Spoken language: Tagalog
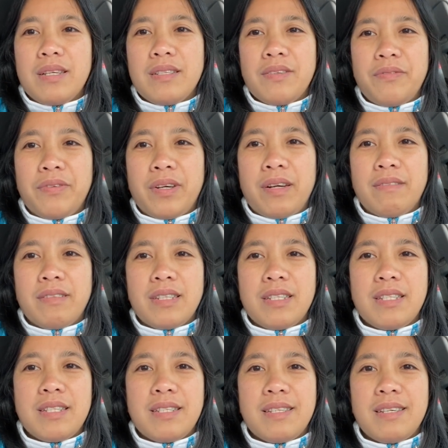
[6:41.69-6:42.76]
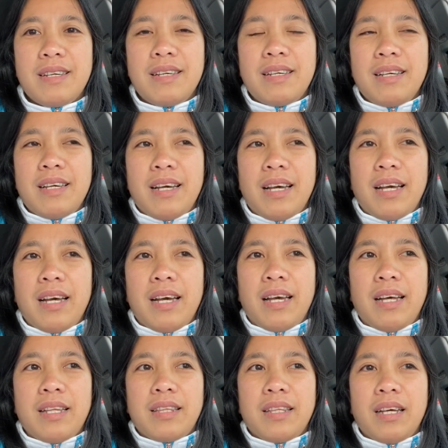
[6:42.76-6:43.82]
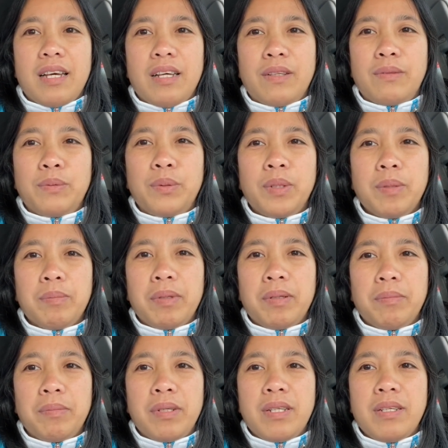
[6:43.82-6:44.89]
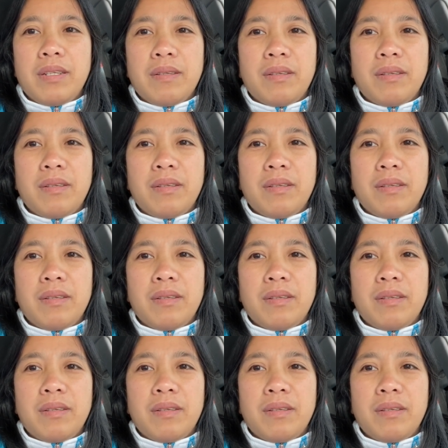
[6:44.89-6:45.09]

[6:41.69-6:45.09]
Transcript: sa forest at uh, doon naman may